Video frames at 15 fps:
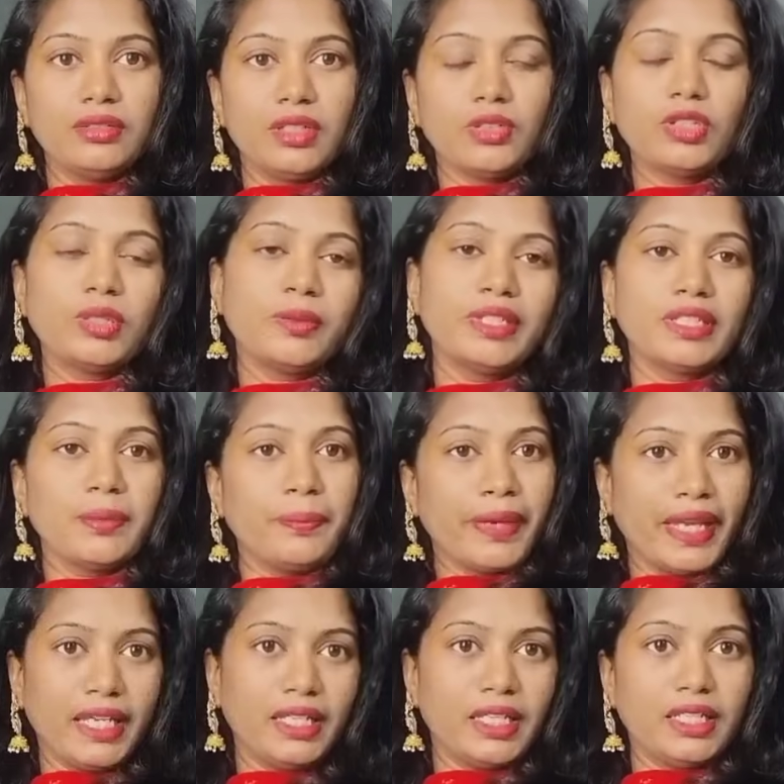కొంతమందికి
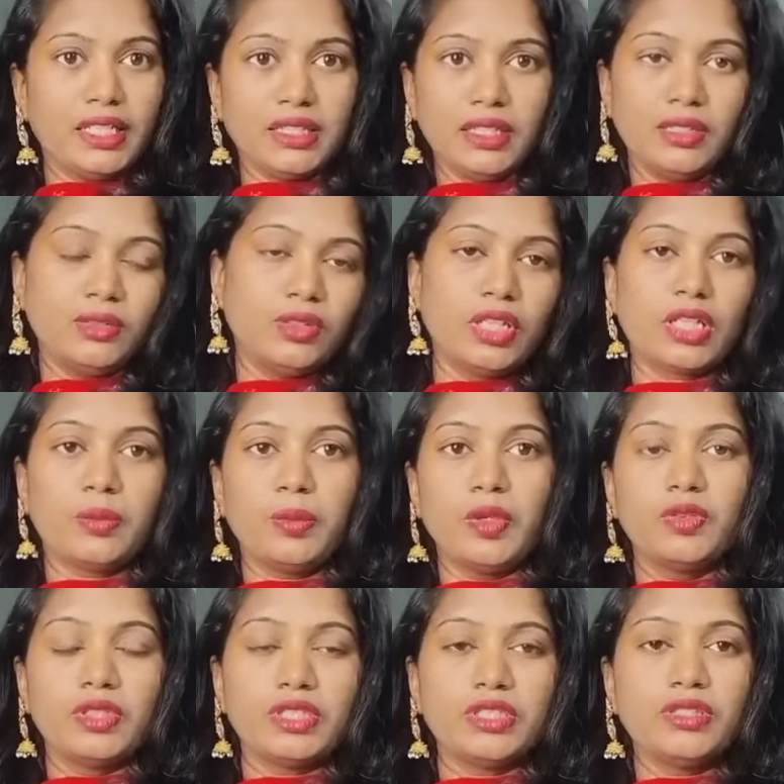పెయిన్ అనేది
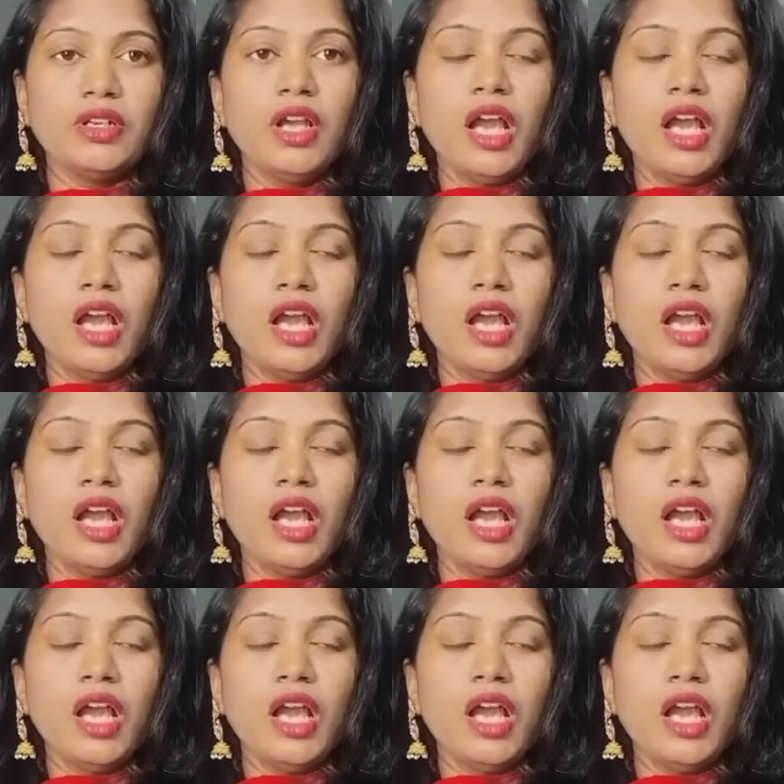ఉండకపోవచ్చు